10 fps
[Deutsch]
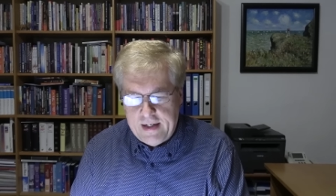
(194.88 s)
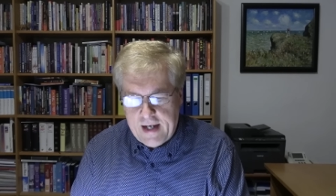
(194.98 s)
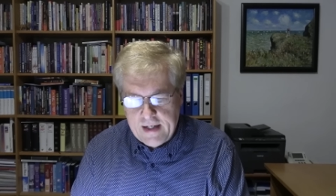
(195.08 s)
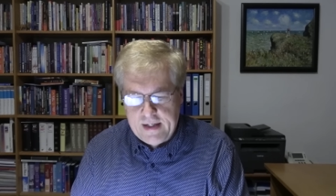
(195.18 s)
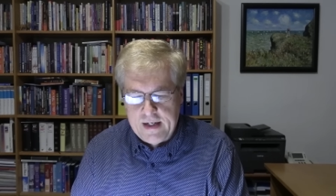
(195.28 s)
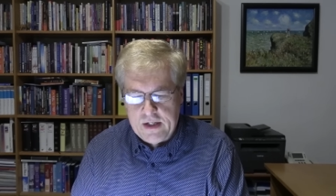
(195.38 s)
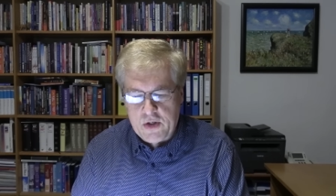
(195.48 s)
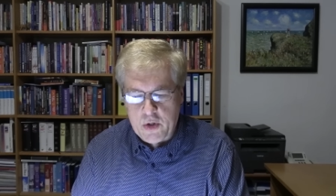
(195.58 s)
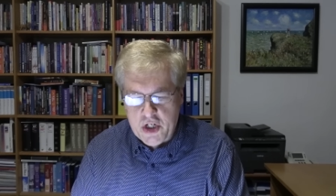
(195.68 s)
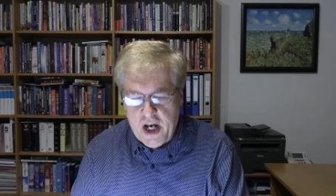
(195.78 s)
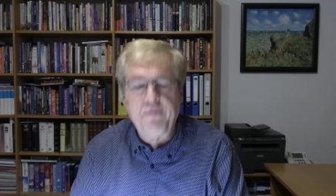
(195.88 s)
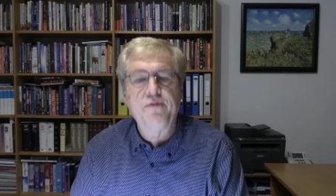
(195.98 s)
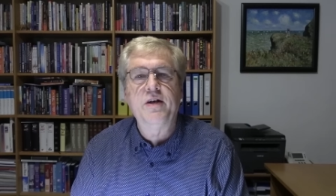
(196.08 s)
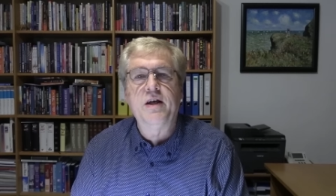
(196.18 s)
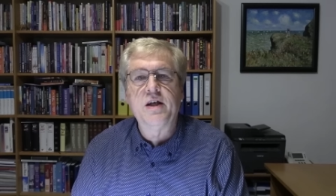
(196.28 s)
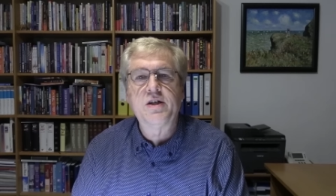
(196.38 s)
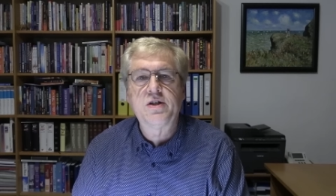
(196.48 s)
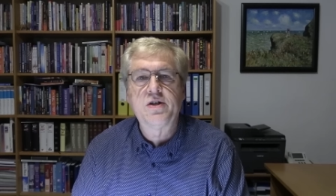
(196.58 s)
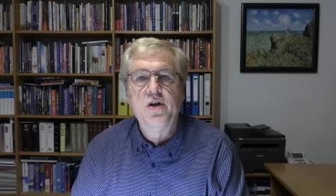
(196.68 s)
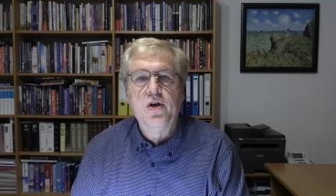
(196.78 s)
dass es zu schaffen
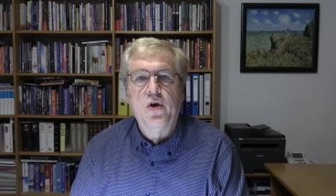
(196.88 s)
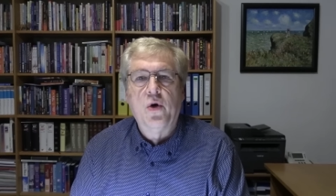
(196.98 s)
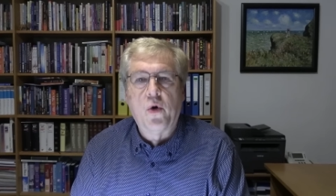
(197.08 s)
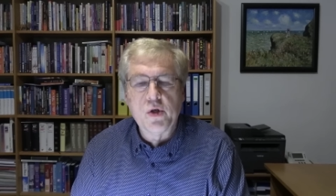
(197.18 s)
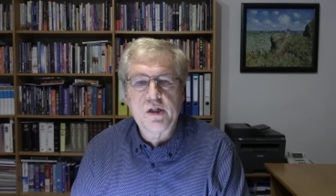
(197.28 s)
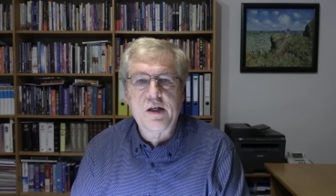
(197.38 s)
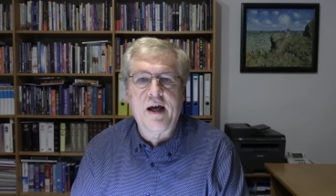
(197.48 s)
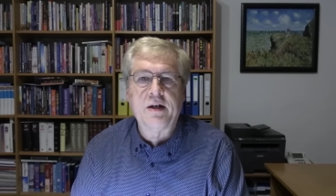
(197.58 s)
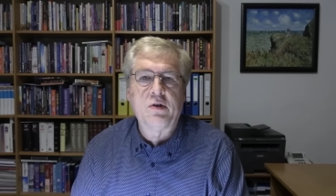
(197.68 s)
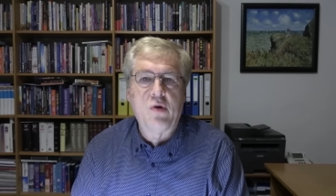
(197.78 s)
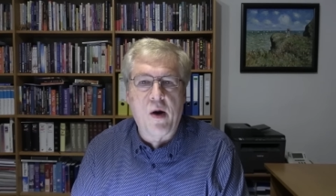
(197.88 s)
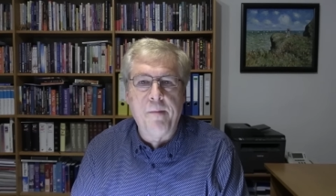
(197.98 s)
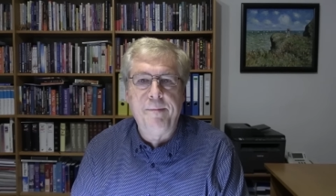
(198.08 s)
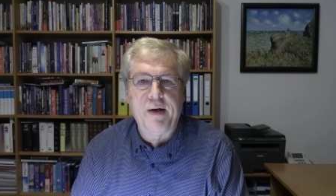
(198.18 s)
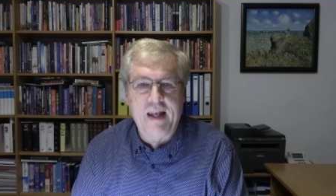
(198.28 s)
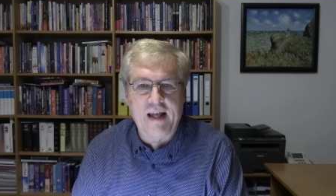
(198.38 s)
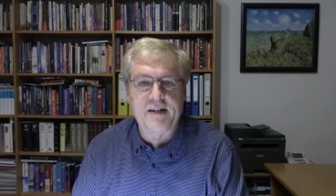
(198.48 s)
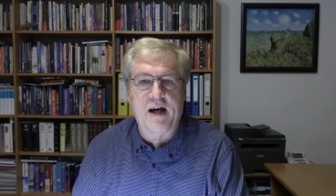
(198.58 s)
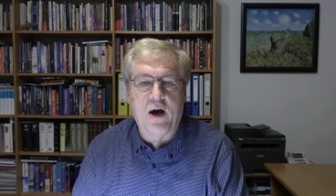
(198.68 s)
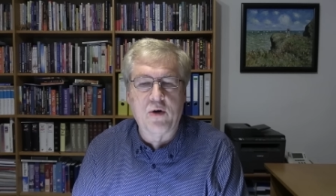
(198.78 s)
ist, Russland
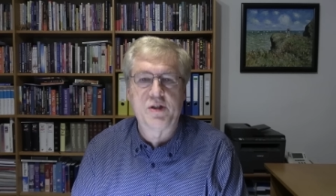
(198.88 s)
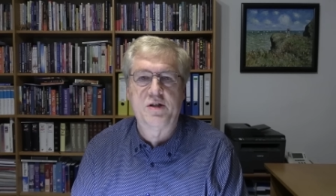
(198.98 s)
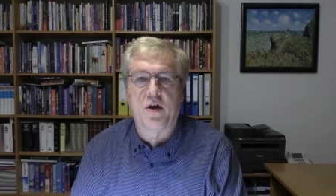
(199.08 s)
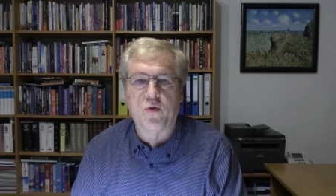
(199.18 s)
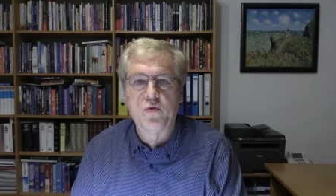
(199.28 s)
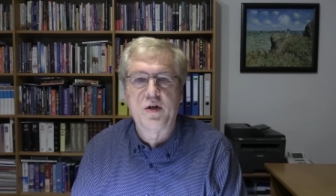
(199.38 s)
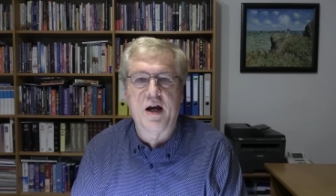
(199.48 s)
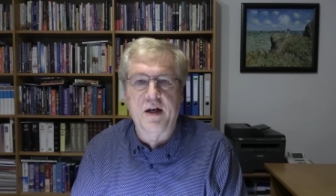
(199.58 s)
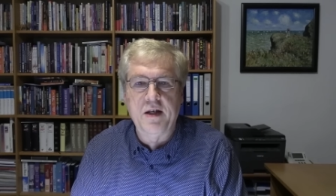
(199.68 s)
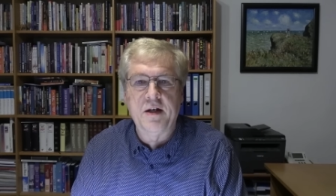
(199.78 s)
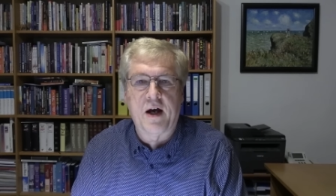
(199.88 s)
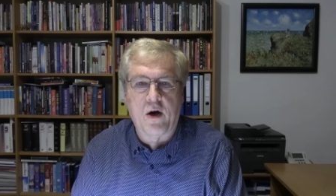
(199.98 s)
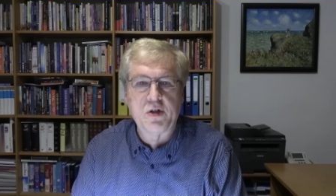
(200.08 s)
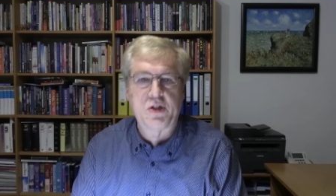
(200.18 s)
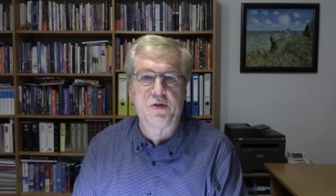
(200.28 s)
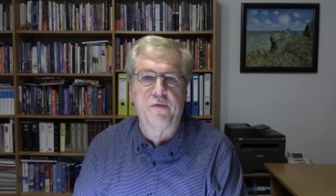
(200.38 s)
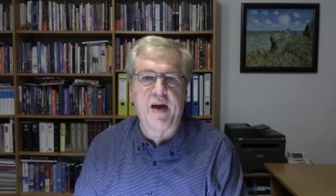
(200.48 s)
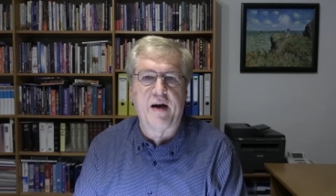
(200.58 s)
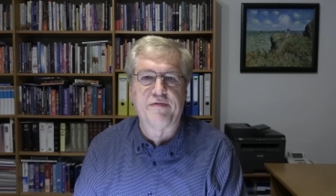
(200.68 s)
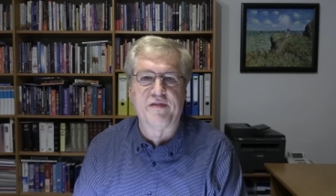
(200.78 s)
komplett aus der Ukraine
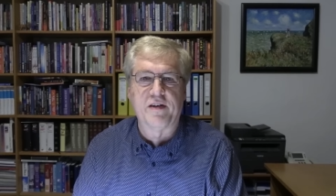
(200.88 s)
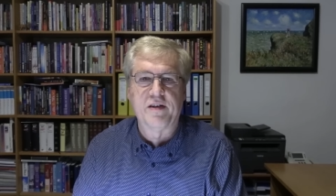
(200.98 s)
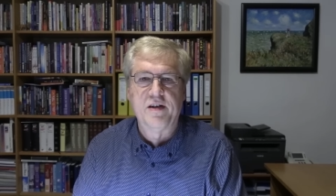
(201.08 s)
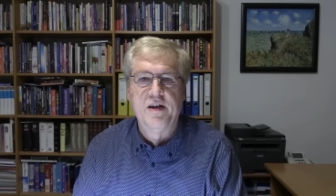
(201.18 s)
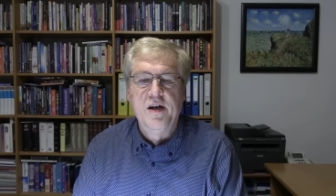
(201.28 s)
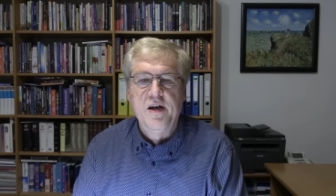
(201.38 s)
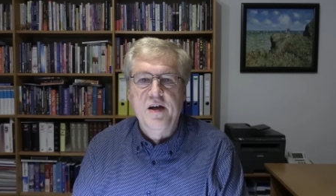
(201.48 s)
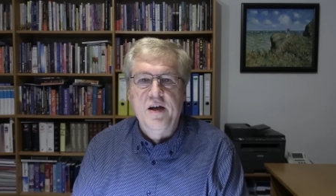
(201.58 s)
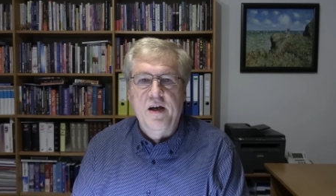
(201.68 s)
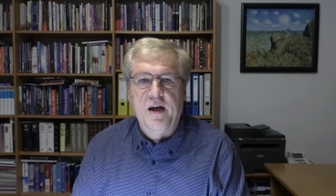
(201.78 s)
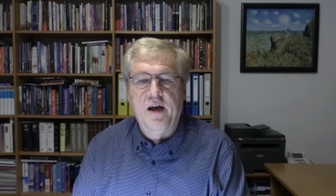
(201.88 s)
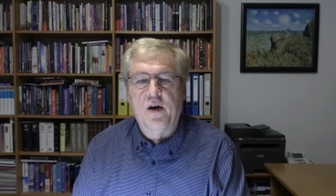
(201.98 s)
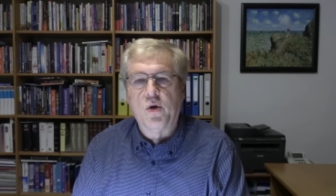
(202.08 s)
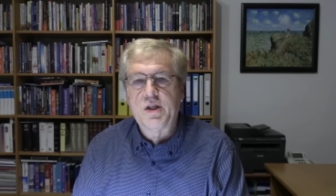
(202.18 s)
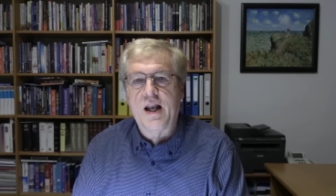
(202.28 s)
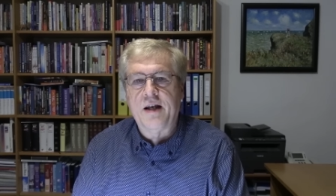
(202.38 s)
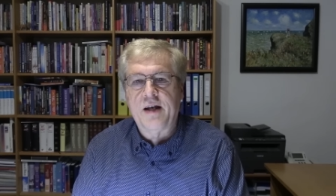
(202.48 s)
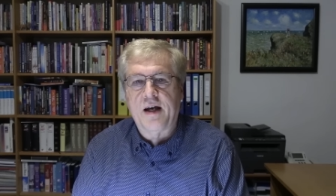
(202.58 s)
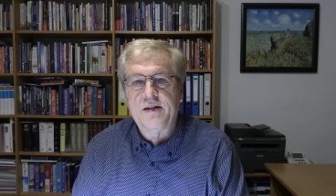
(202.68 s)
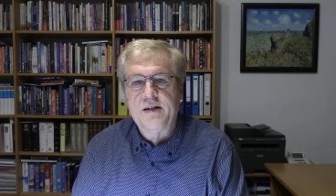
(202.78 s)
rauszuwerfen. Äh, Russland
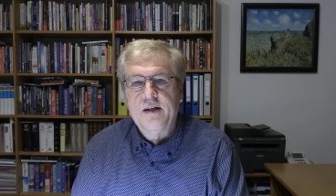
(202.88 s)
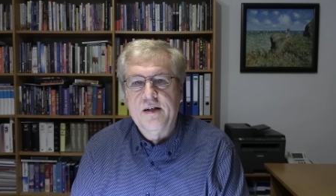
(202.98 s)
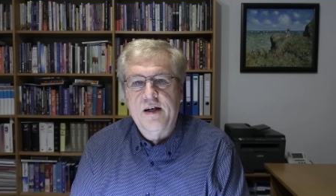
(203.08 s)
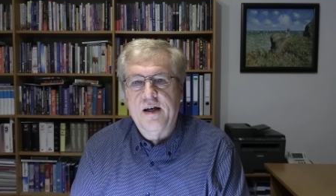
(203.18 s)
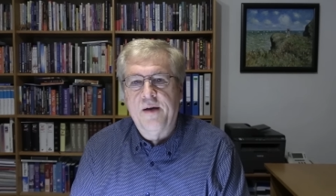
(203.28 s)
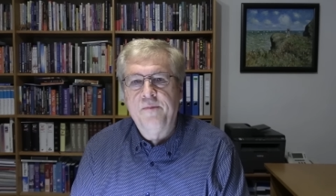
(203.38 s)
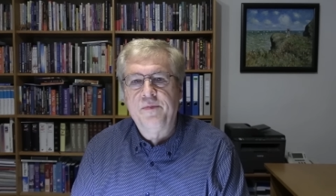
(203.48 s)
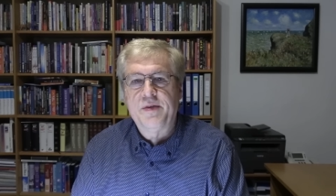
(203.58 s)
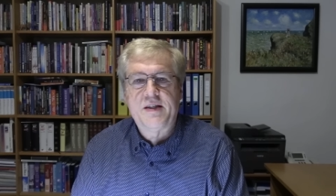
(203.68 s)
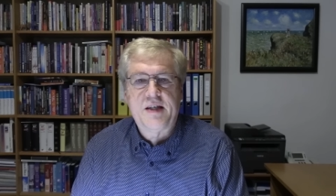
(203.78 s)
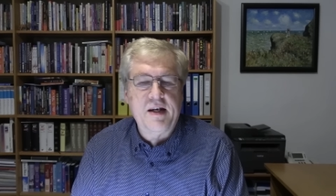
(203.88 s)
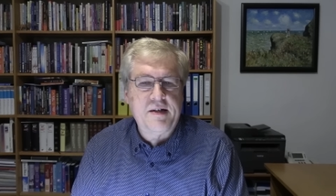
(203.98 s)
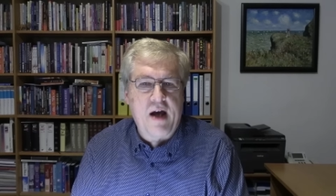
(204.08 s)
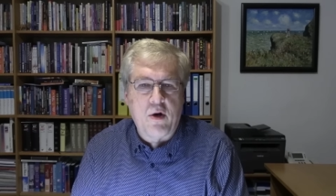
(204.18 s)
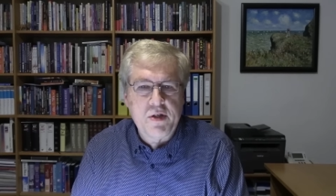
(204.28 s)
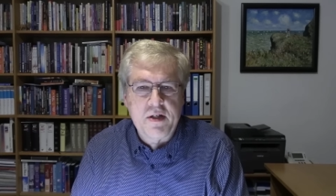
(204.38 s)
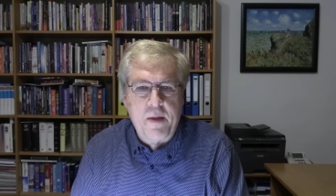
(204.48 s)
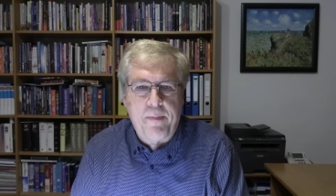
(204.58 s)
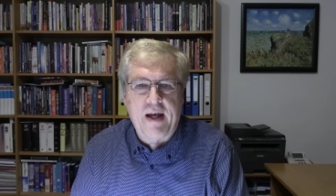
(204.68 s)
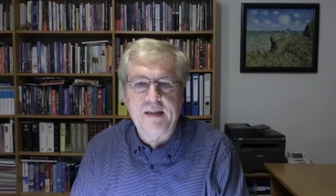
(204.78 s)
hat ähm,
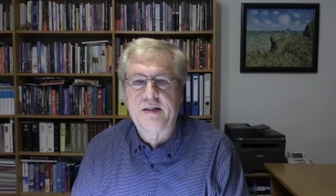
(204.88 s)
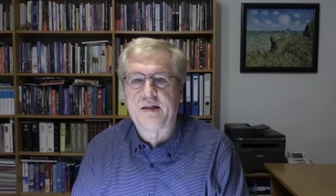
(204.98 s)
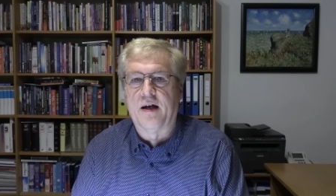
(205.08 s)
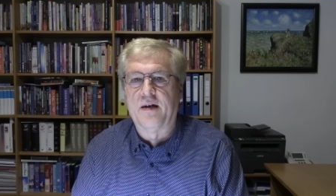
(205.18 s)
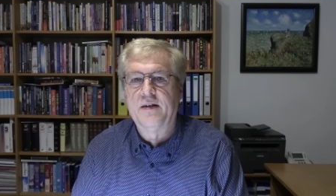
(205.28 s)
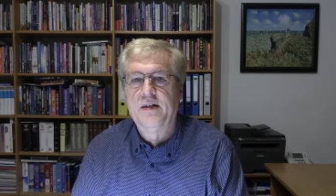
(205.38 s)
Zehntausende Panzer,